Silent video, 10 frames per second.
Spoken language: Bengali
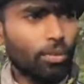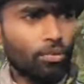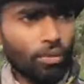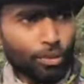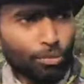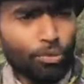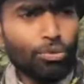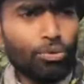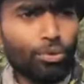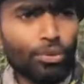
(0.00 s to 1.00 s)
এবং আমাদের
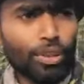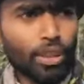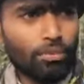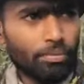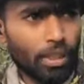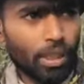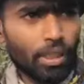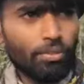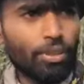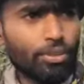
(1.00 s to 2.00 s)
ভুল ত্রুটি বা
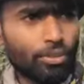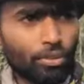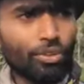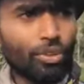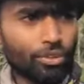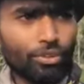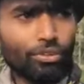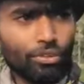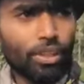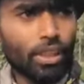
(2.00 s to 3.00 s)
গাফিলতিগুলো সংশোধন
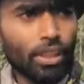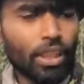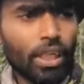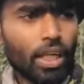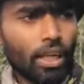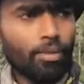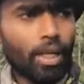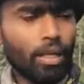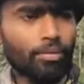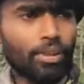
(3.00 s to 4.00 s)
করে নিয়ে আমরা
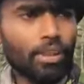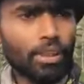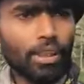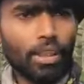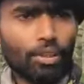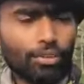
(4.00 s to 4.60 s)
আগামী দিনে